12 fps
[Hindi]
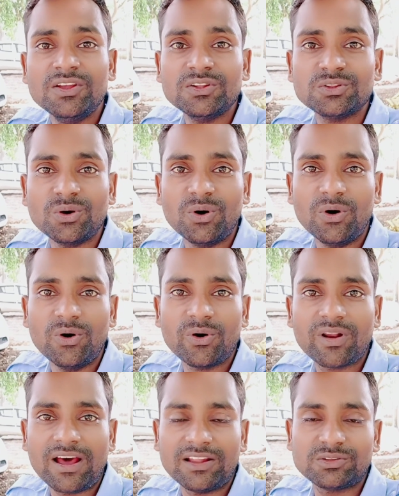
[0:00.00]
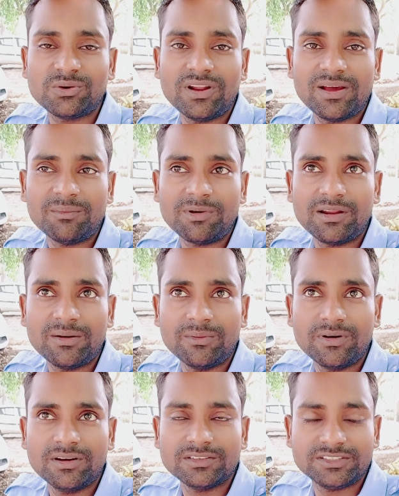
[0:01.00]
तो रात को ना
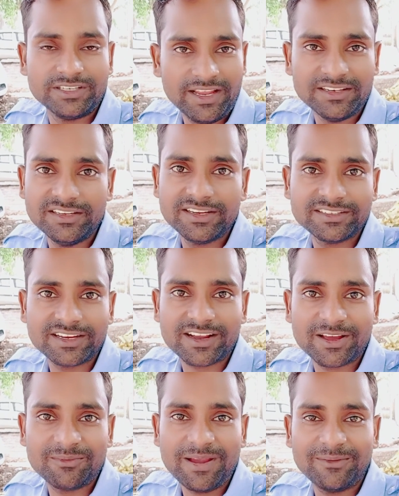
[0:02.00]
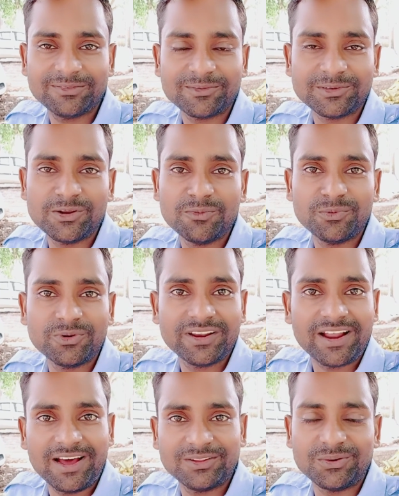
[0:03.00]
मतलब सीएनजी के चक्कर में आप समझ लो पूरी
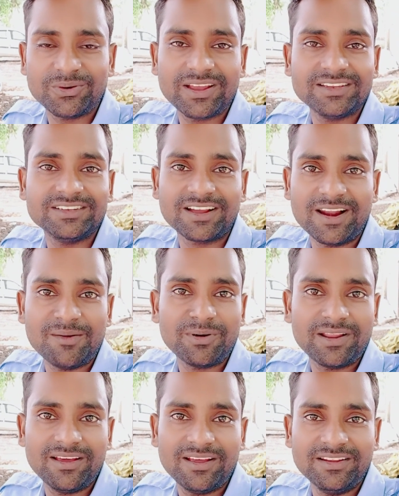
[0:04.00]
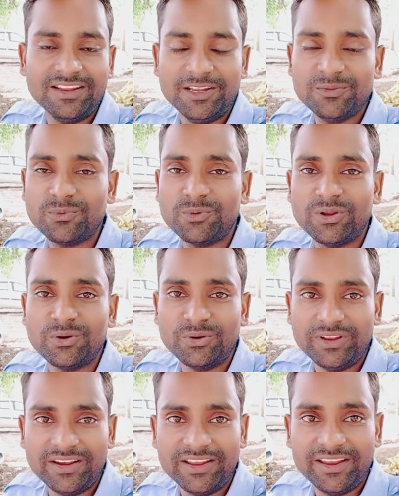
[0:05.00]
रात हो गया जगना पड़ा नींद पूरी
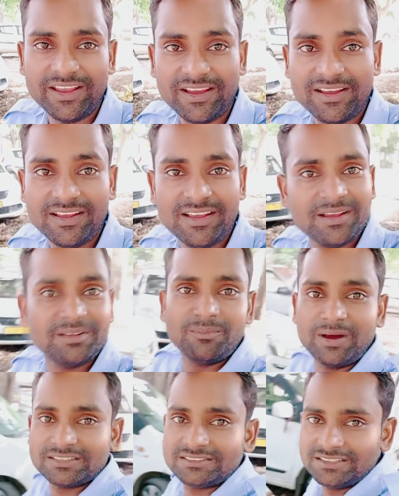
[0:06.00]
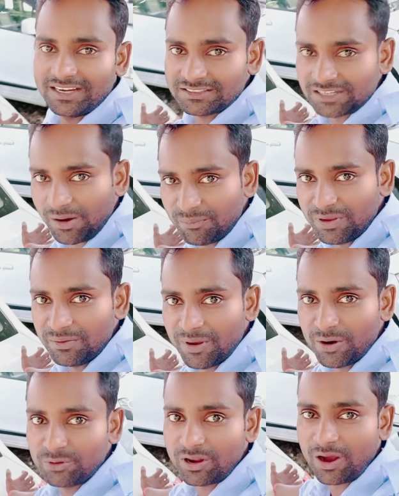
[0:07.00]
हुई नहीं है बस जस्ट अभी
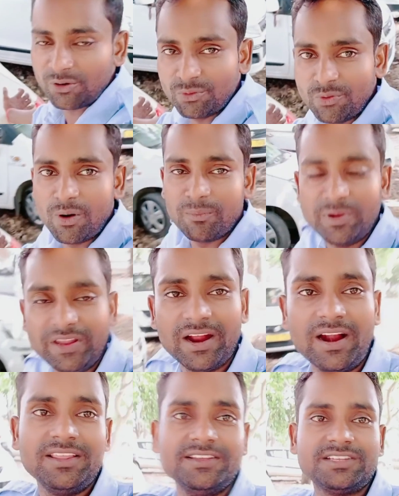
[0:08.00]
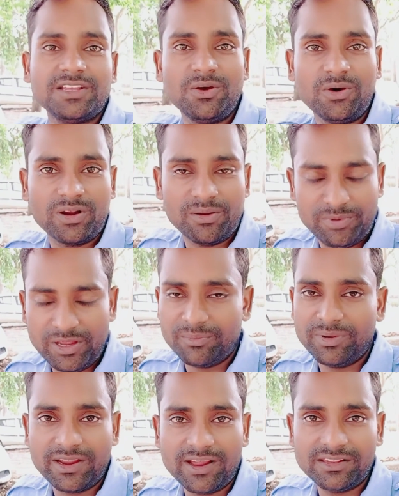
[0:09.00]
मैं उठा हूँ अपनी गाड़ी से और अभी हम
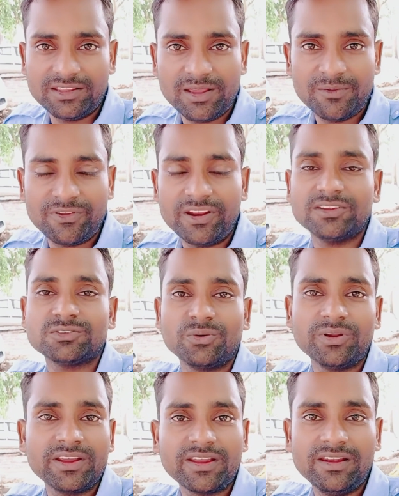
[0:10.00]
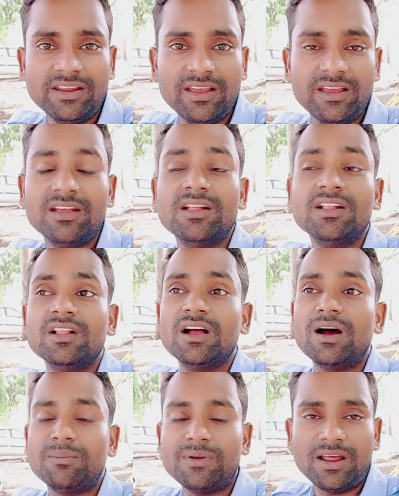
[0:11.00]
निकलते हैं फ्रेश होने के लिए
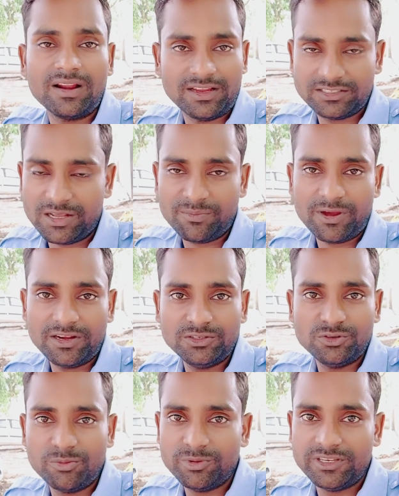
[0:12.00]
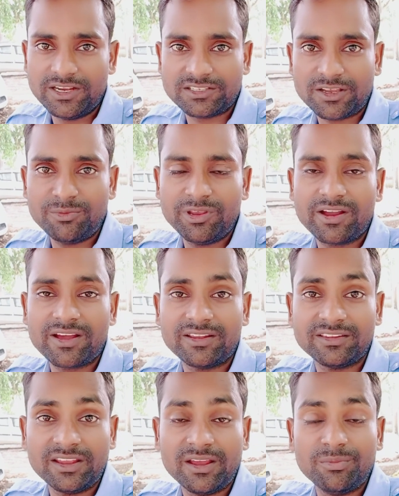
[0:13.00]
अपना नाश्ता पानी जो भी जैसा भी
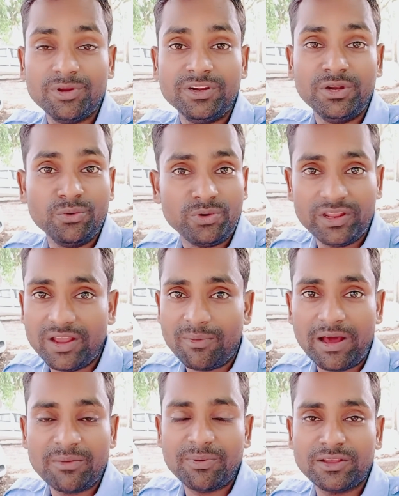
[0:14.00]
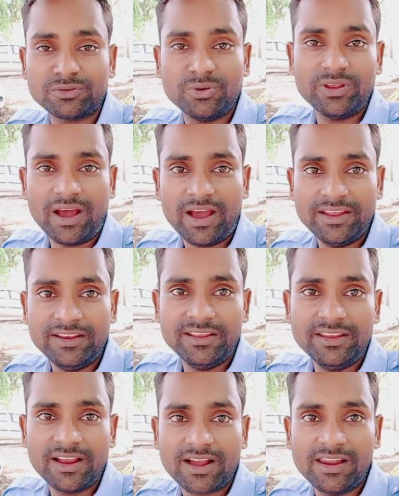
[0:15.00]
करते हैं अभी ड्यूटी हमारे पास कोई आई
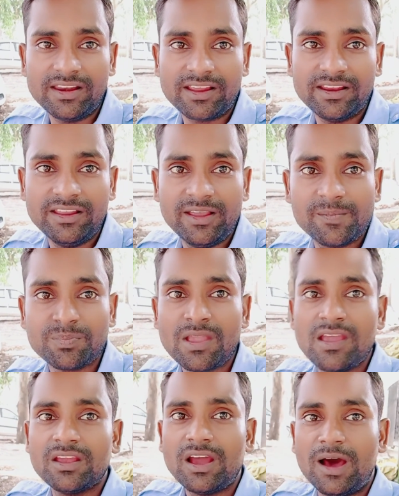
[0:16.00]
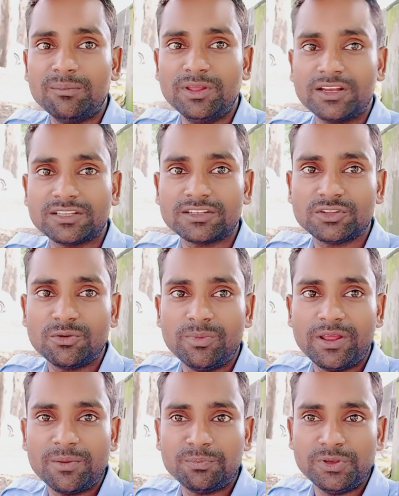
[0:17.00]
नहीं है कल के लिए आप देख सकते हो
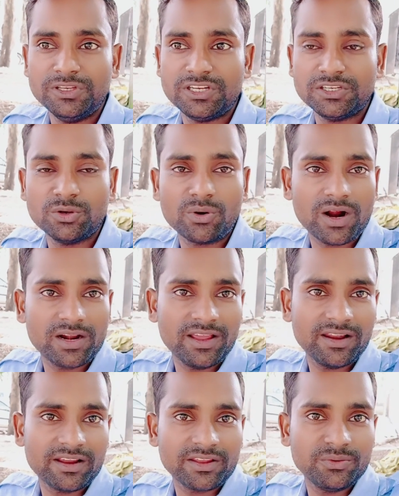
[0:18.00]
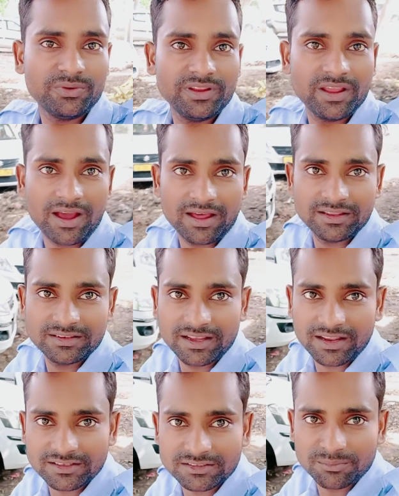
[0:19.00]
मेरे पीछे जो गाड़ियाँ लगी हुई हैं आधे
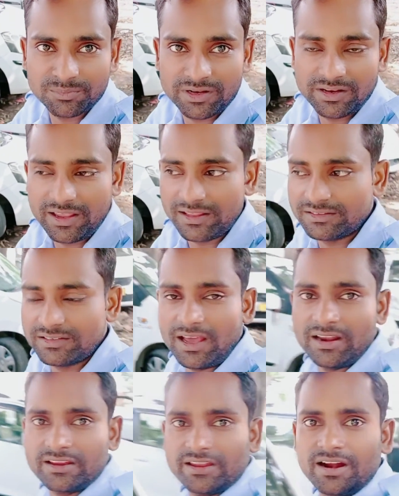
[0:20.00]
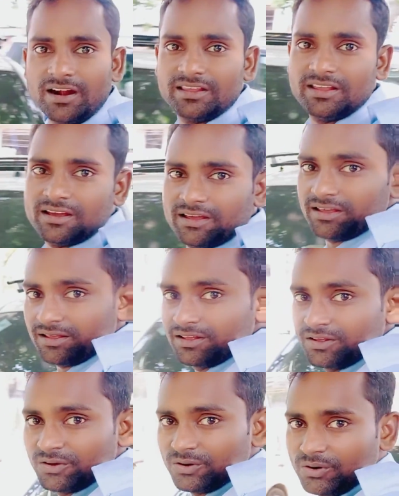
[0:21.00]
ज़्यादा सब दिल्ली एनसीआर की गाड़ियाँ हैं
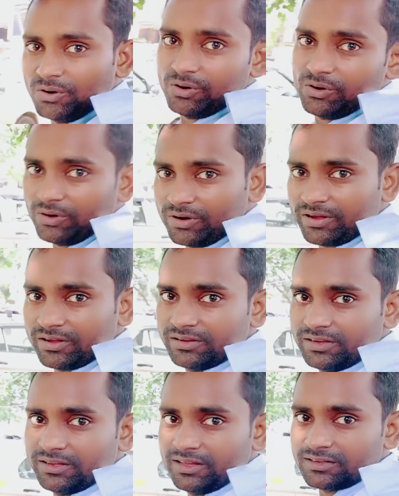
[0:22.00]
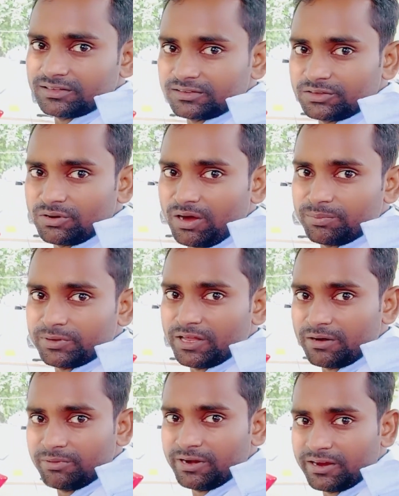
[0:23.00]
और ये देख सकते हो आप
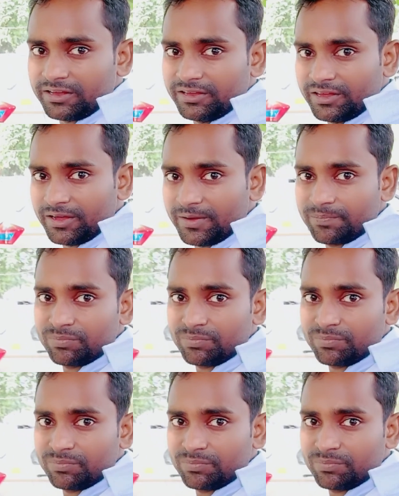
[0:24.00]
इधर भी लगी हैं